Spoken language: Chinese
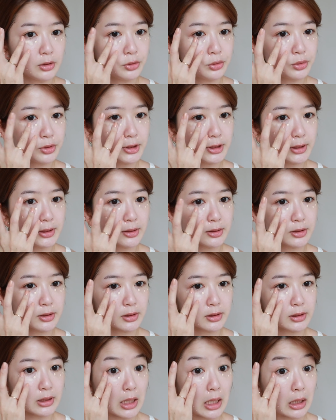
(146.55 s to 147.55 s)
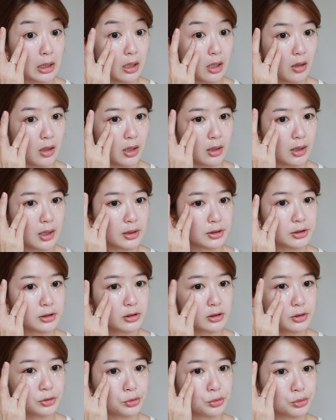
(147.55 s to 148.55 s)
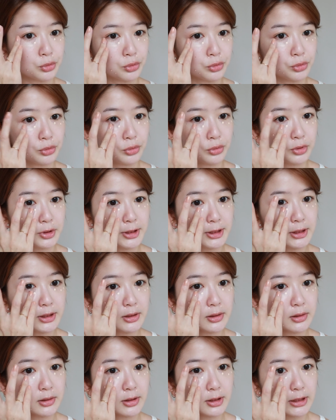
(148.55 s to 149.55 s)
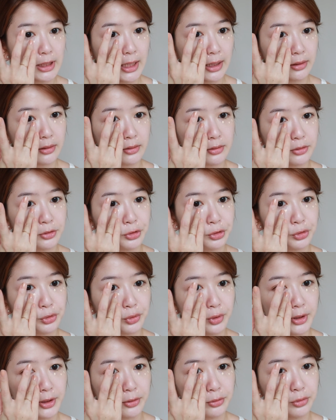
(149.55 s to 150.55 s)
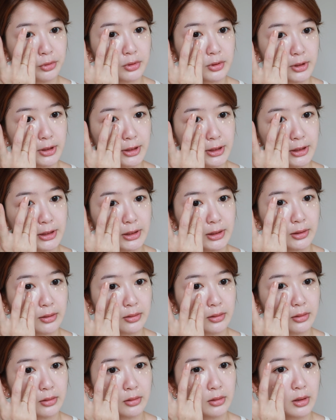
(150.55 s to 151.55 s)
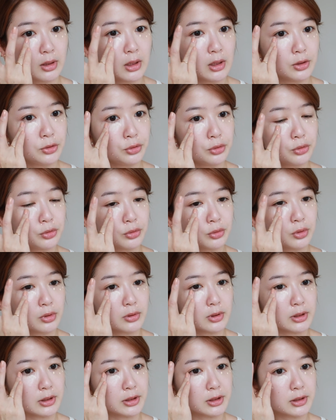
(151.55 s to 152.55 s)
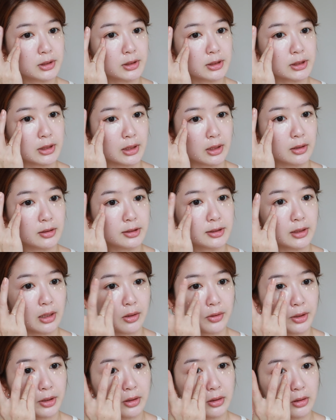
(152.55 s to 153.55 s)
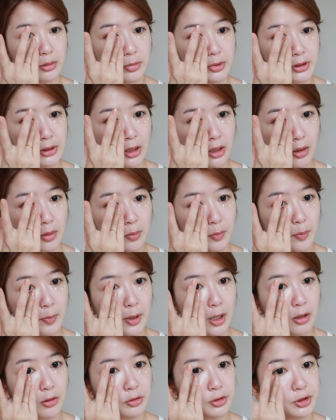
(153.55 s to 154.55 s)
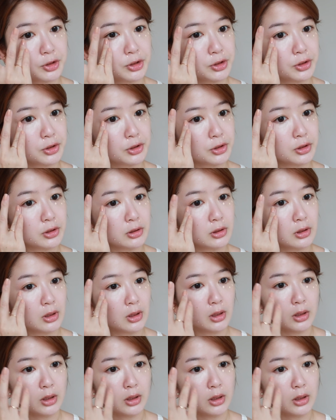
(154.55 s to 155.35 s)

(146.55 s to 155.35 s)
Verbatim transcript: 就这个遮瑕膏啊，它是属于自然水润型的。就如果你是想要找一个比较保湿